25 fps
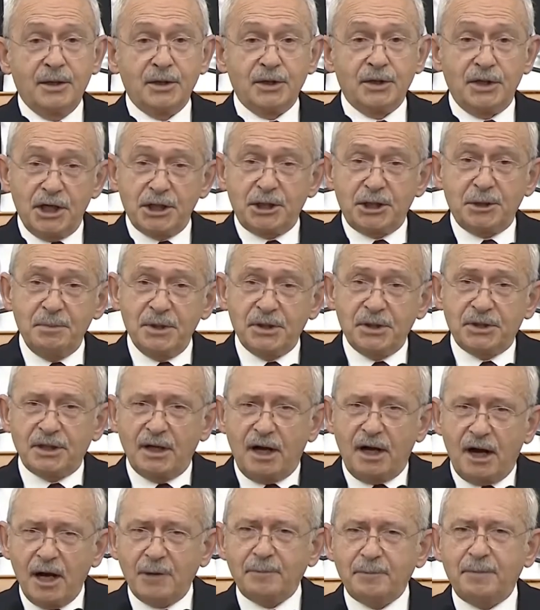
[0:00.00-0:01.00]

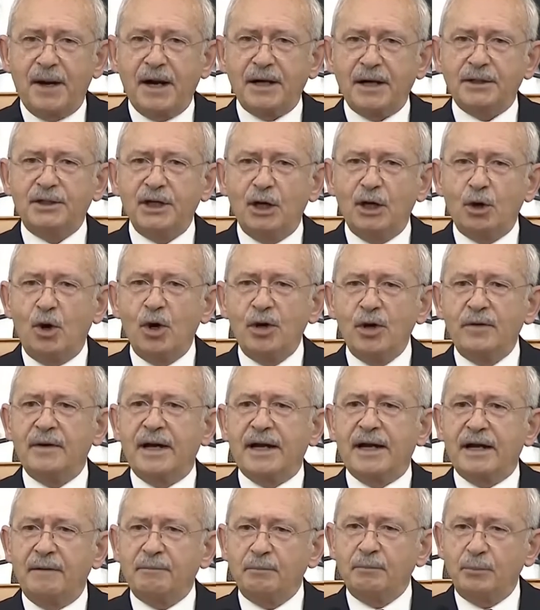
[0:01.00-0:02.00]
geçmişte AK Parti'ye oy
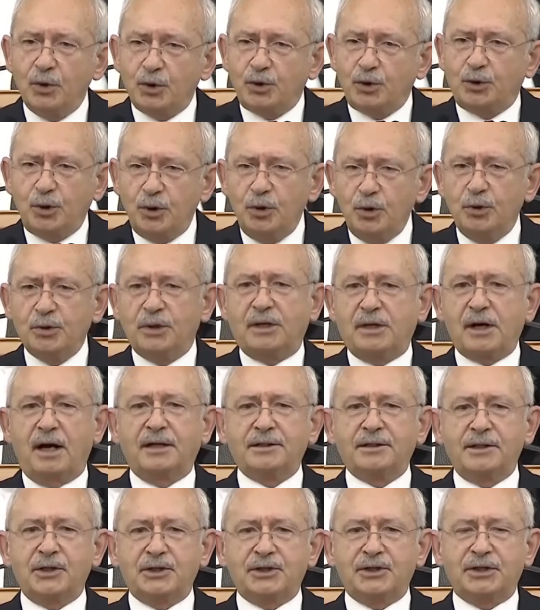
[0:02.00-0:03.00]
veren bütün
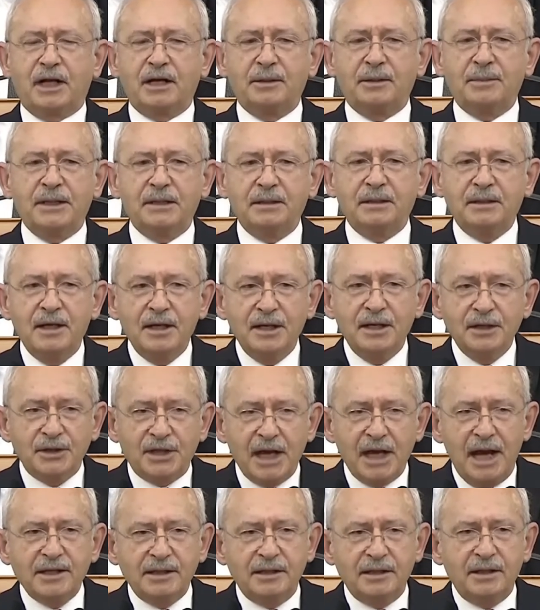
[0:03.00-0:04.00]
kardeşlerimin
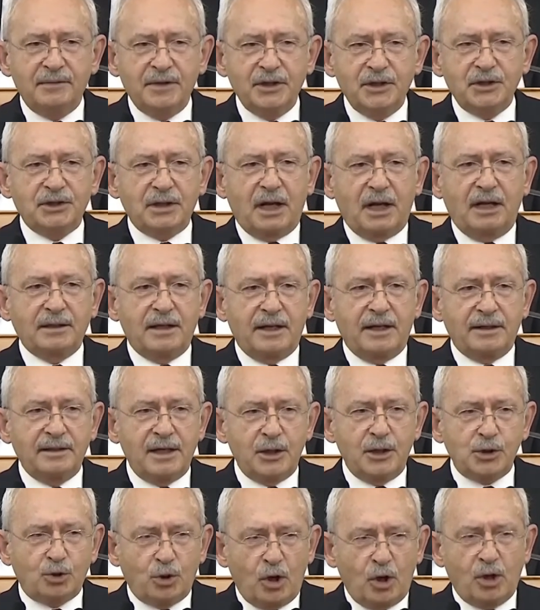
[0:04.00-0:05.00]
kendi
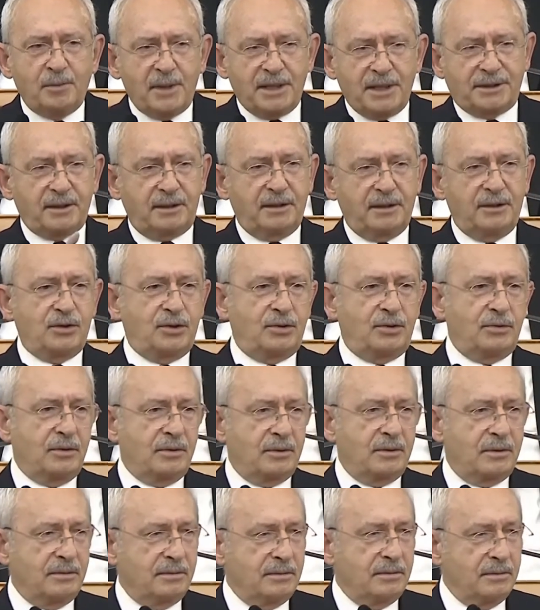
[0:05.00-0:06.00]
vicdanlarına sormasını
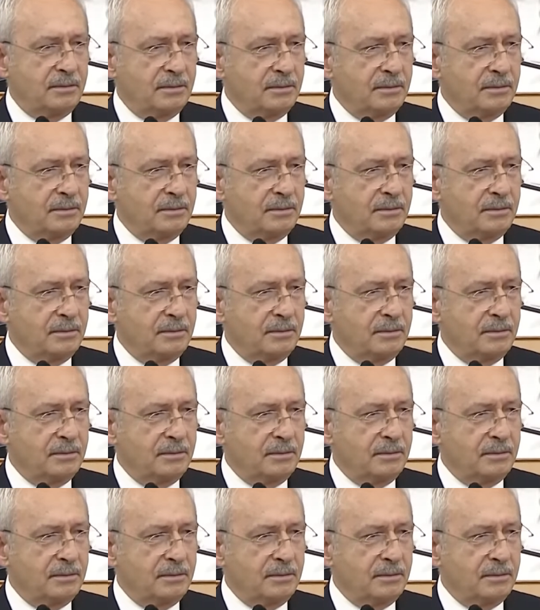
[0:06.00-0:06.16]
istiyorum.